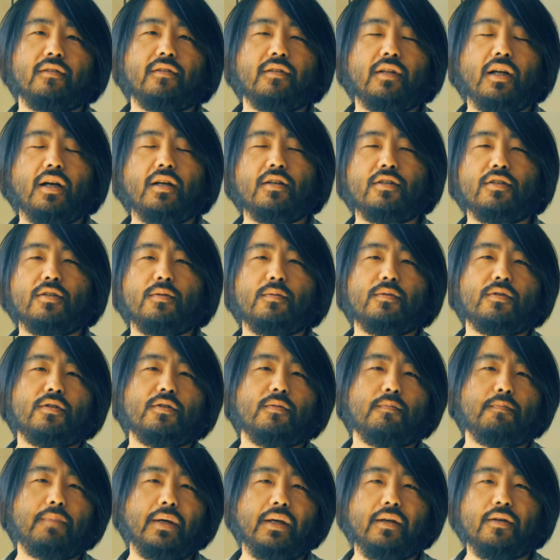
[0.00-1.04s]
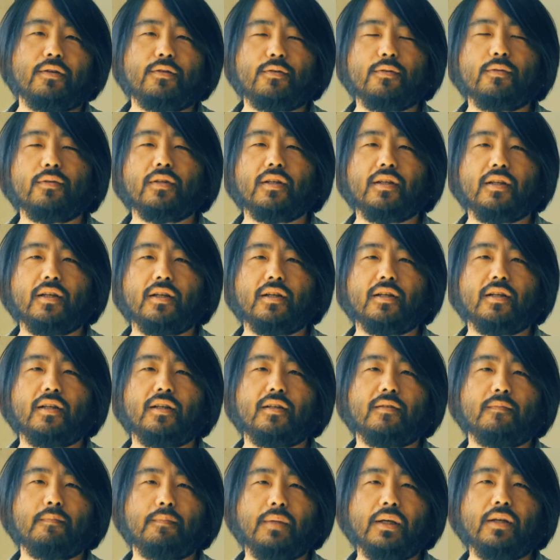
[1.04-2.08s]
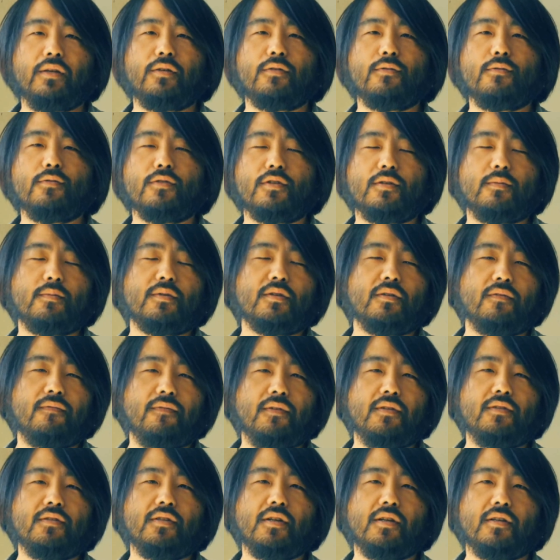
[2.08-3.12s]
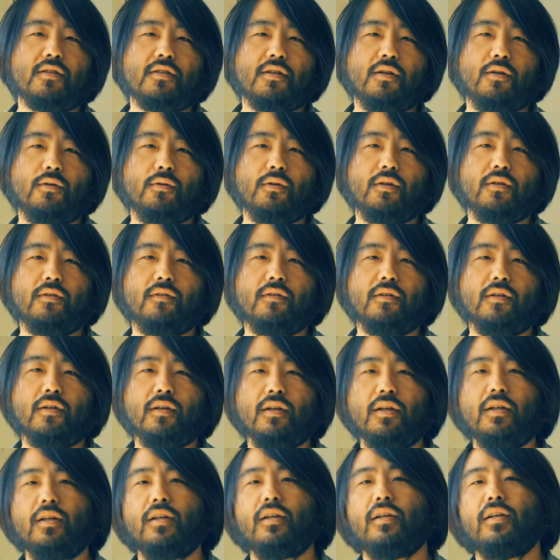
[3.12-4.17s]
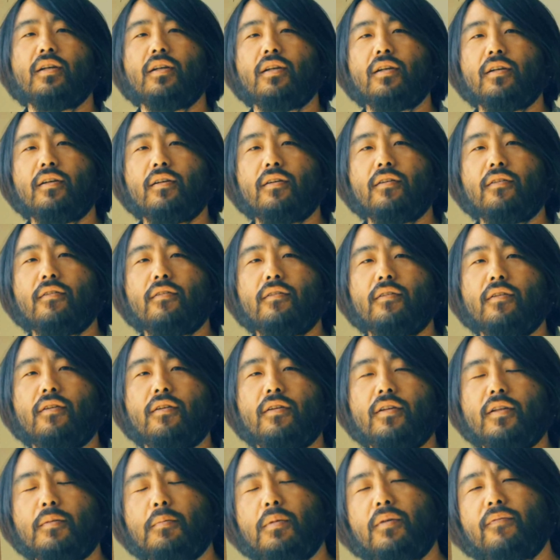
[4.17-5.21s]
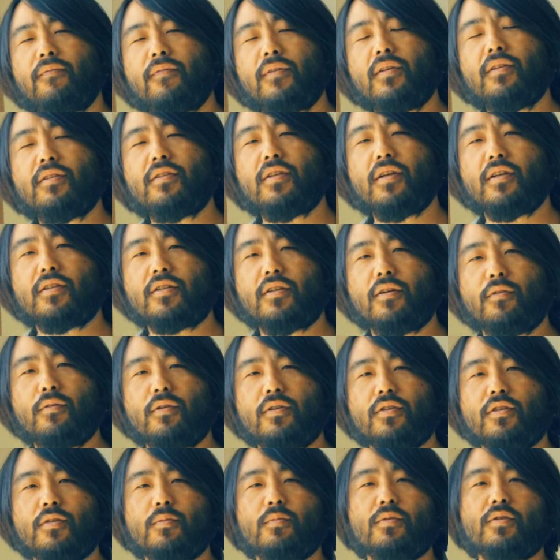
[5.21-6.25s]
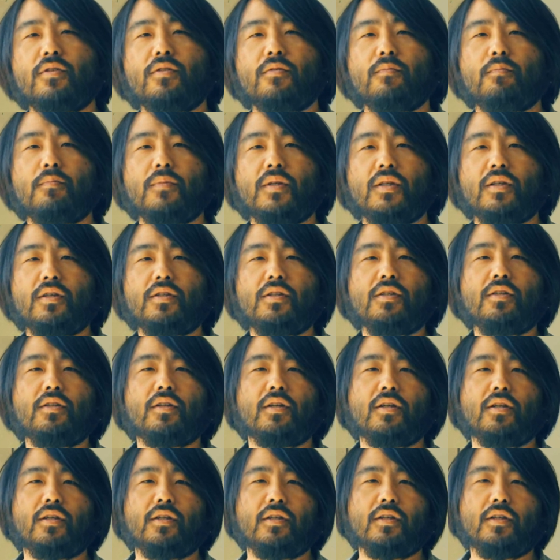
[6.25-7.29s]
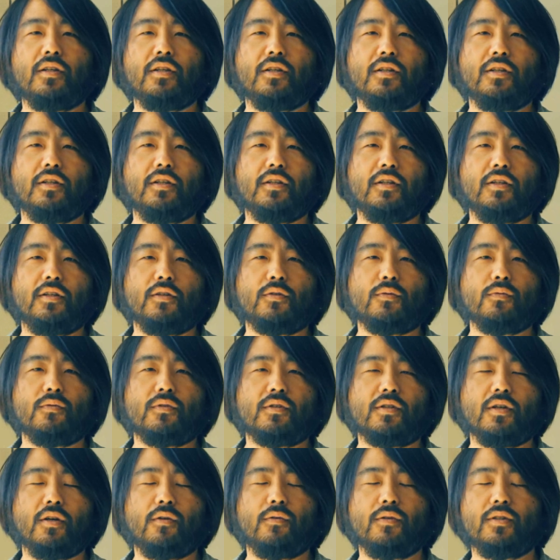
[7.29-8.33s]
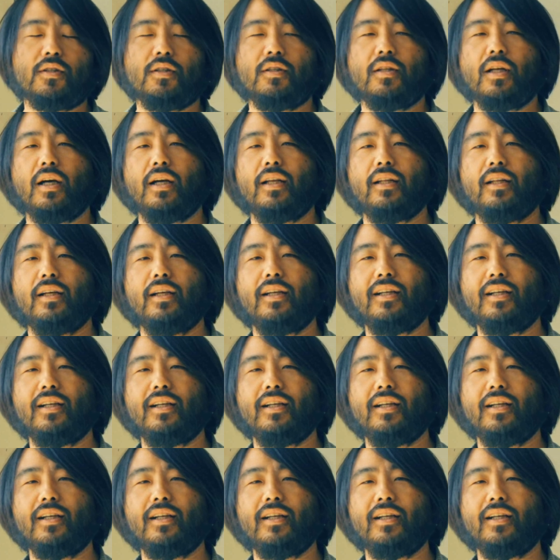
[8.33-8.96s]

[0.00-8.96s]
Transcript: 他是不是北宋的一个人？北宋是不是封建社会？那么封建社会是不是迷信的一种社会形态呢？